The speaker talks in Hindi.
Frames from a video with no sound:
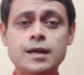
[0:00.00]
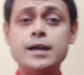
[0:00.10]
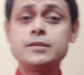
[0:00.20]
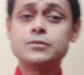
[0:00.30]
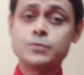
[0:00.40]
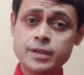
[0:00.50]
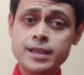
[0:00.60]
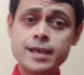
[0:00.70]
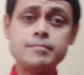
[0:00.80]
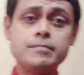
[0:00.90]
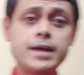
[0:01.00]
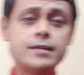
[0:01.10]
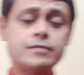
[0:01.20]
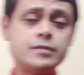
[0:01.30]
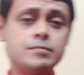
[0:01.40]
एंड टुडे आई एम
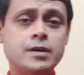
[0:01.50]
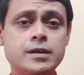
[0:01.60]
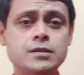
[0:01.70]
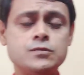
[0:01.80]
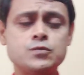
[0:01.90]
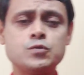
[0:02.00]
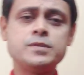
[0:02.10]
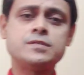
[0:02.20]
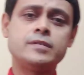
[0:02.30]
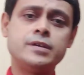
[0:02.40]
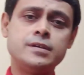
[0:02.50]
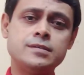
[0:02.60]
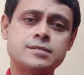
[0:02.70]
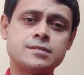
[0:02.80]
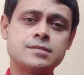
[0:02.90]
बैक विथ माय सुपर
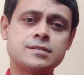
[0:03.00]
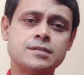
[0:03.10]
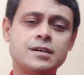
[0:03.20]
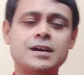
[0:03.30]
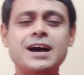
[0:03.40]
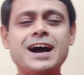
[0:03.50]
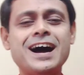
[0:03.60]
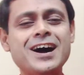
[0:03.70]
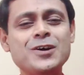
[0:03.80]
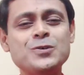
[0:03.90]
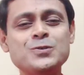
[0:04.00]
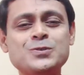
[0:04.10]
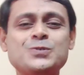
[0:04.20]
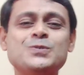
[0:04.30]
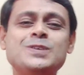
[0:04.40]
सीरीज हाउ
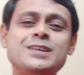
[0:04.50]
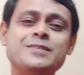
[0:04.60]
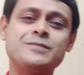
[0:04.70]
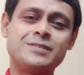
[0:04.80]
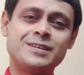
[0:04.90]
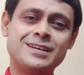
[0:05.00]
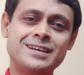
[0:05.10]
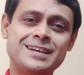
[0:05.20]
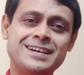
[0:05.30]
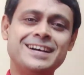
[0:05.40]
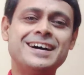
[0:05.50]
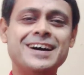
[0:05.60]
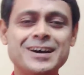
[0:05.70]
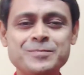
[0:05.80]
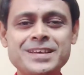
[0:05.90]
टू लिव
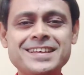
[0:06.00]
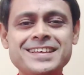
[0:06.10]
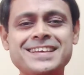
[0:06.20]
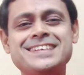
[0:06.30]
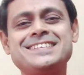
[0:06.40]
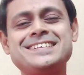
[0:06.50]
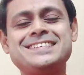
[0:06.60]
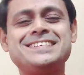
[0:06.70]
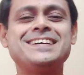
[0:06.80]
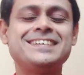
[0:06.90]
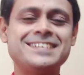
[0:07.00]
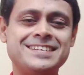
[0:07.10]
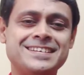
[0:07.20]
हमें कैसे जीना है